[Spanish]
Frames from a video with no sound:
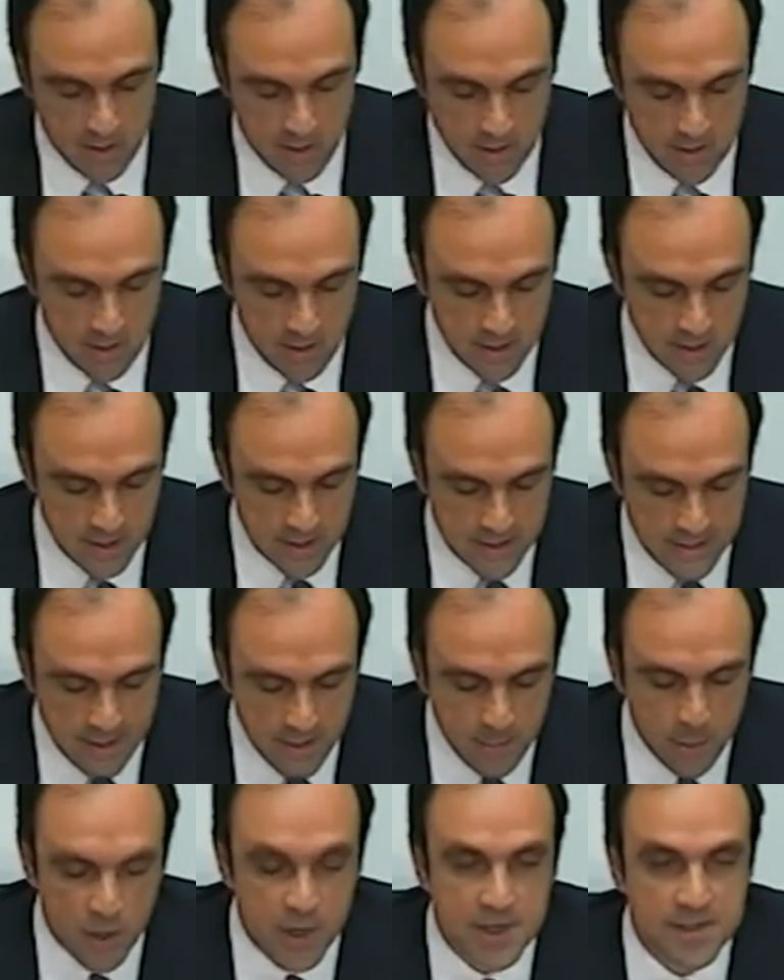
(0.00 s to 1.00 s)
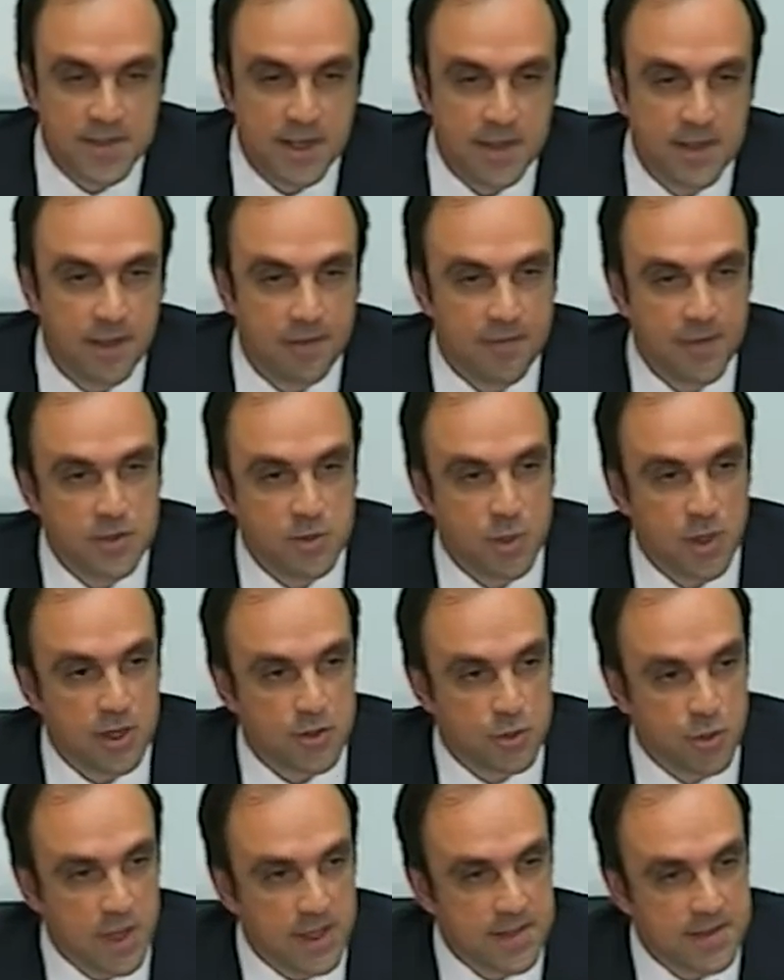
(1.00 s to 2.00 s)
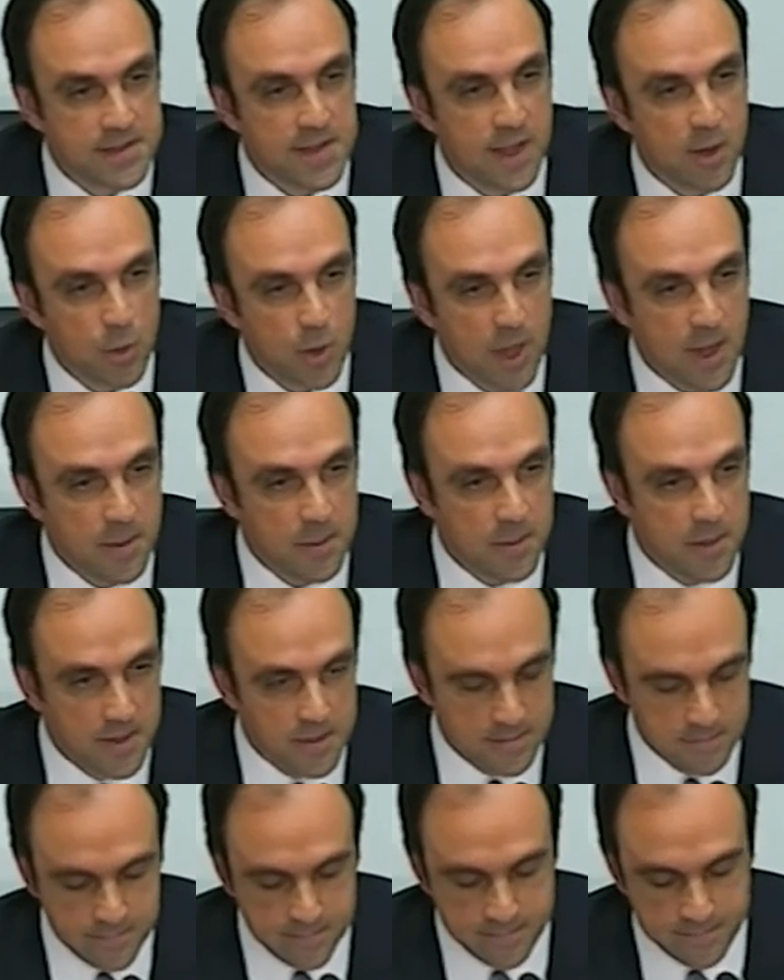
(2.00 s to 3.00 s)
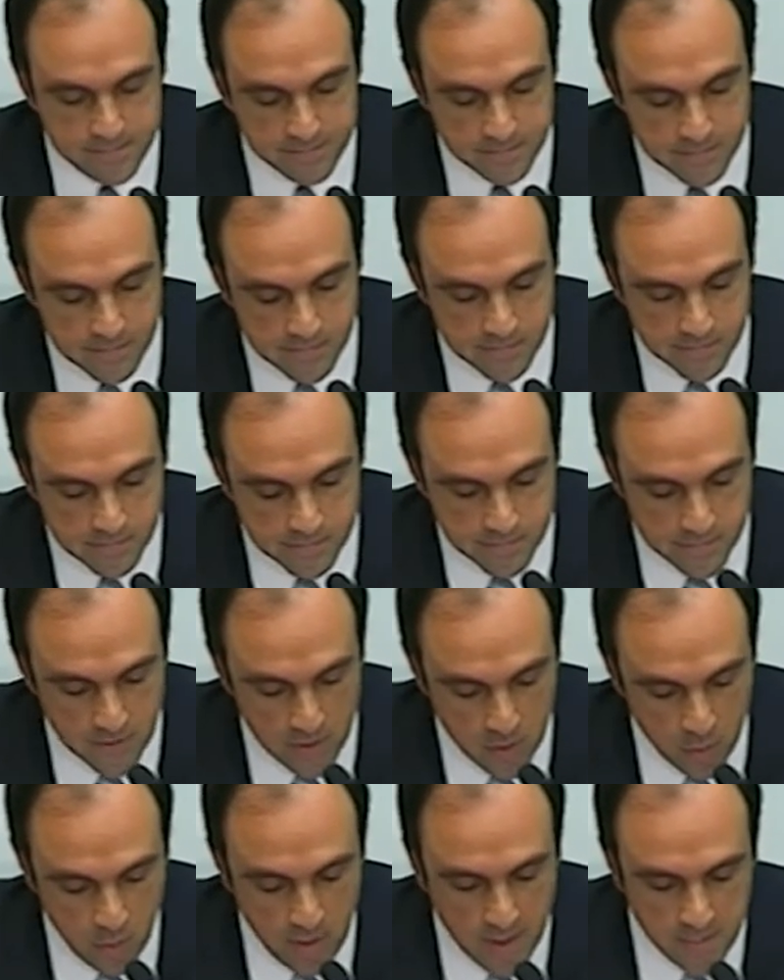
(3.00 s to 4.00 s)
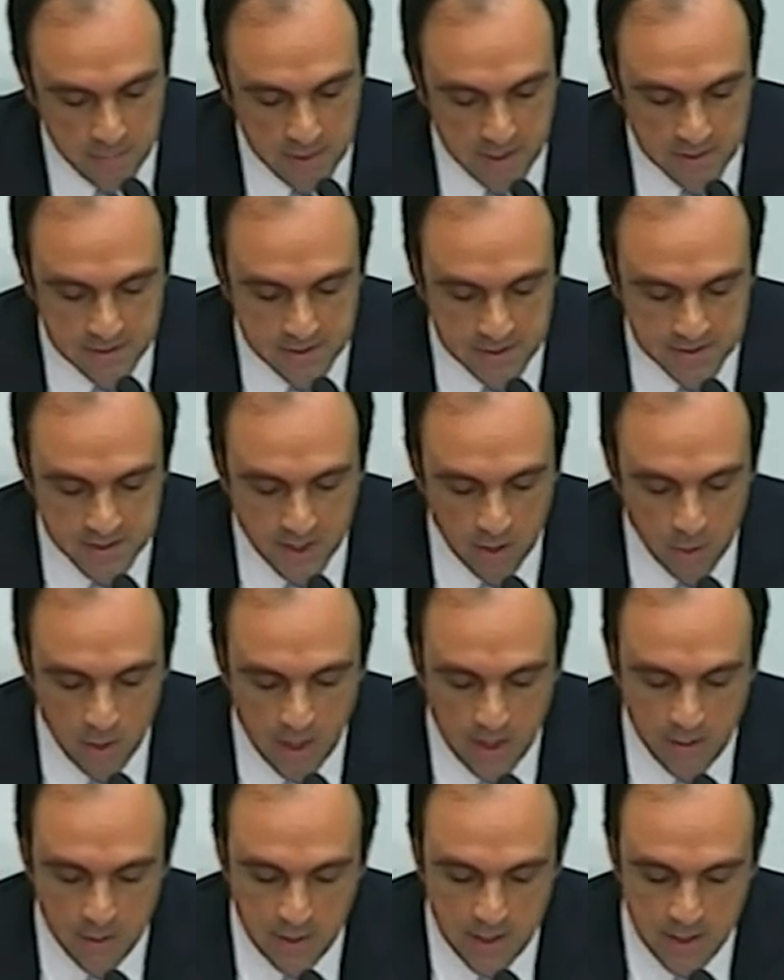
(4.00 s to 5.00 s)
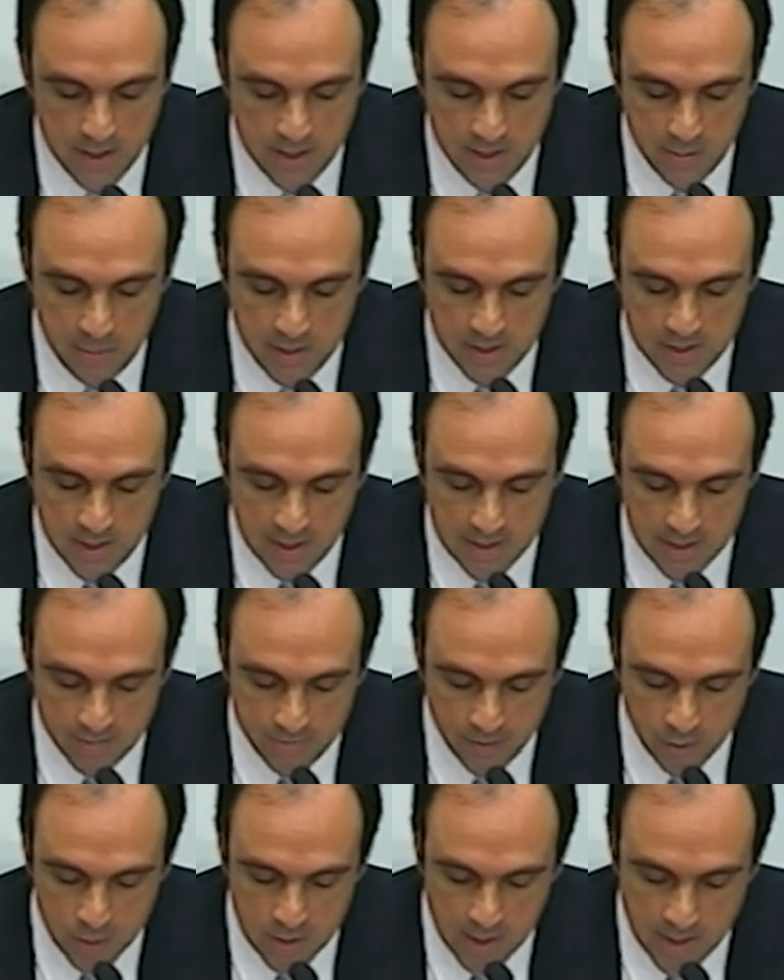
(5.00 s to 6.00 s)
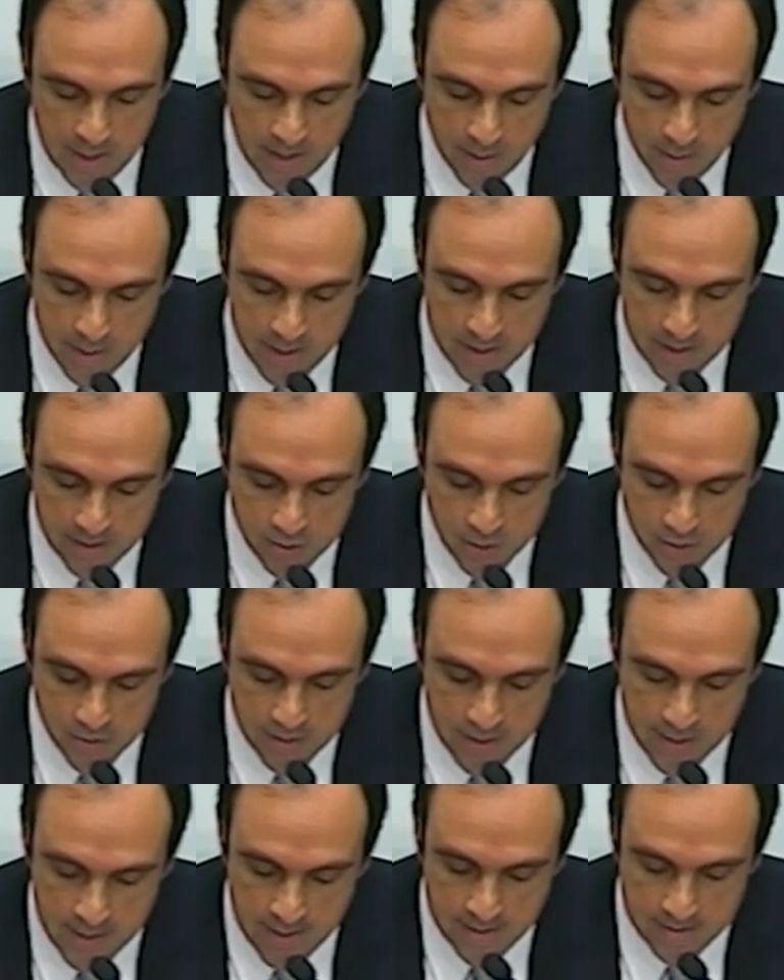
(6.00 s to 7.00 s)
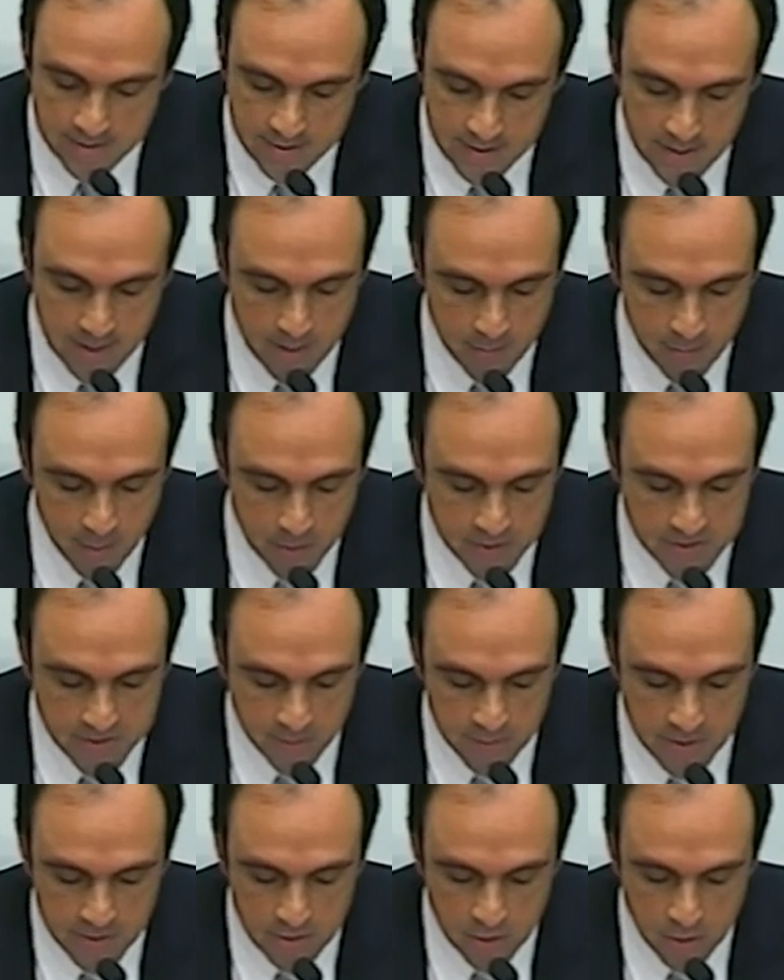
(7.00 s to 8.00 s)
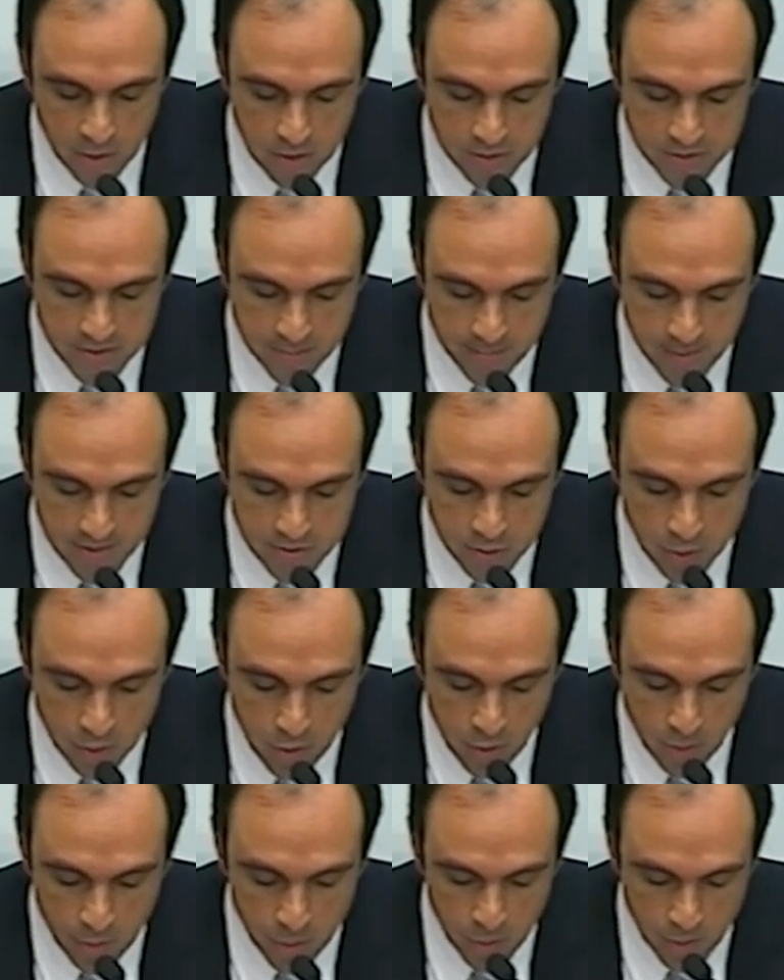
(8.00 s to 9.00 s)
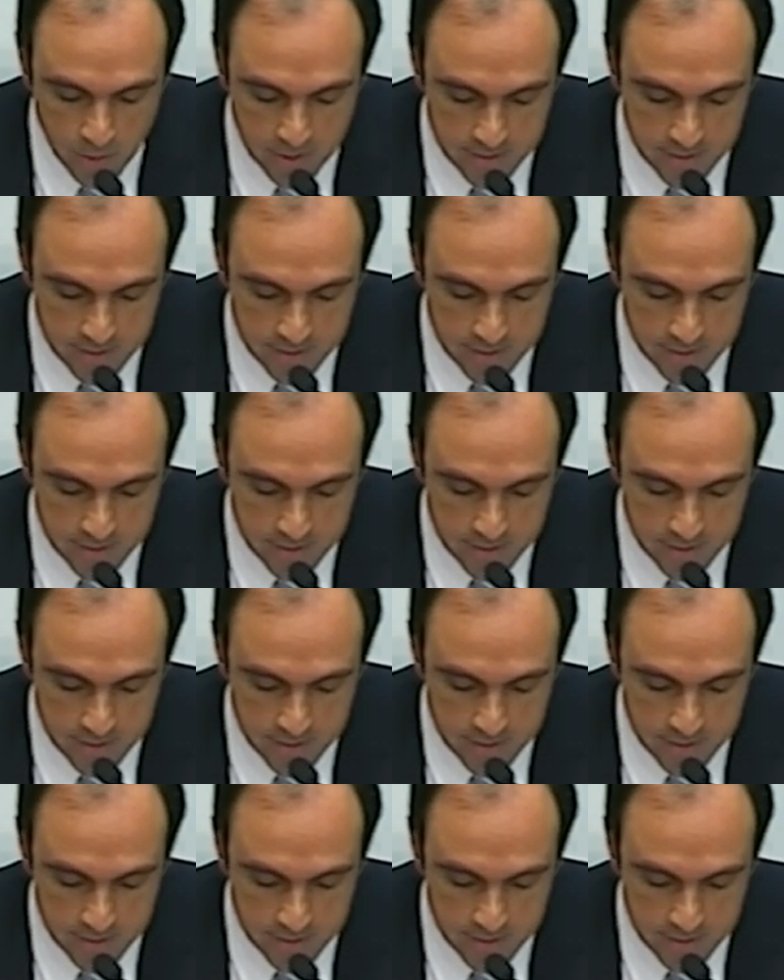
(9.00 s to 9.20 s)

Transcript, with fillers: Queremos que Santa Fe sea una ciudad saludable. Un ambiente saludable invita al disfrute de la vida en sociedad y al aprovechamiento de los espacios comunes.